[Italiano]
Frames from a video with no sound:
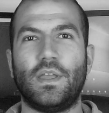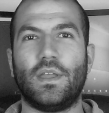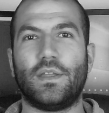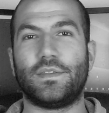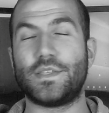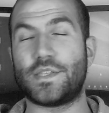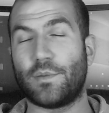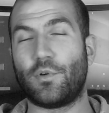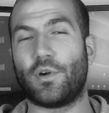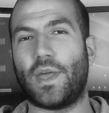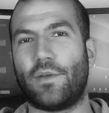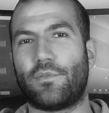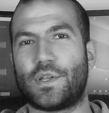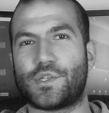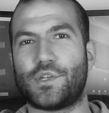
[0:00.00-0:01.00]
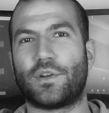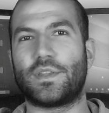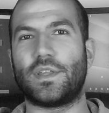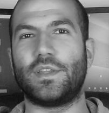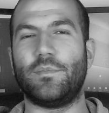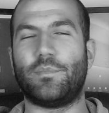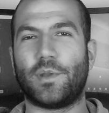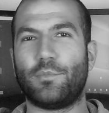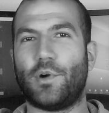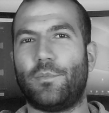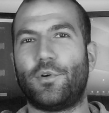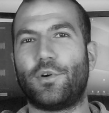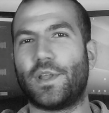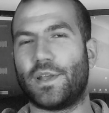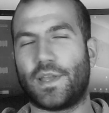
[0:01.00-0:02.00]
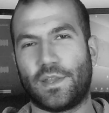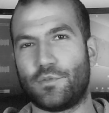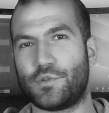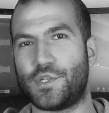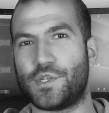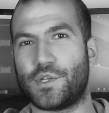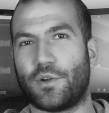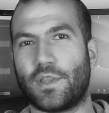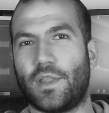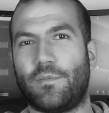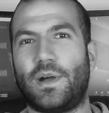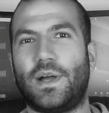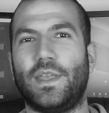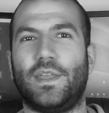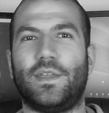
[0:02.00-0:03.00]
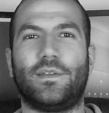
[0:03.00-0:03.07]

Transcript: Diciamo che è una sorta di primo amore che non si scorda mai.